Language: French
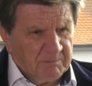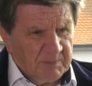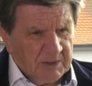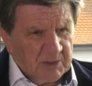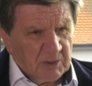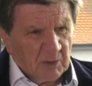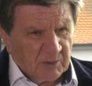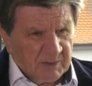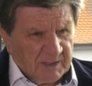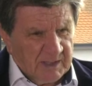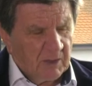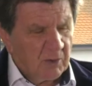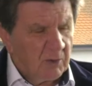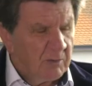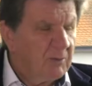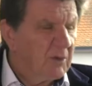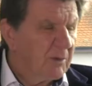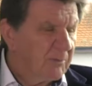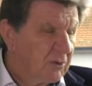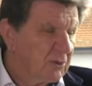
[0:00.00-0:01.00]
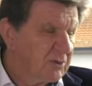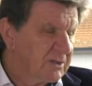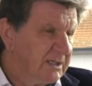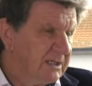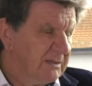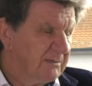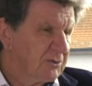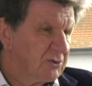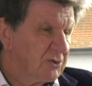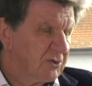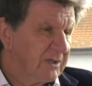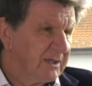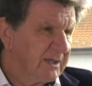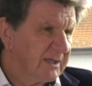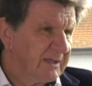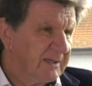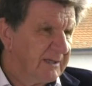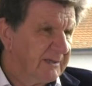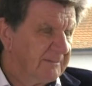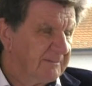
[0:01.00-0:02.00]
ils tirent le mieux possible, je
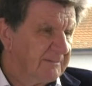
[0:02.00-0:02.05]
dirais.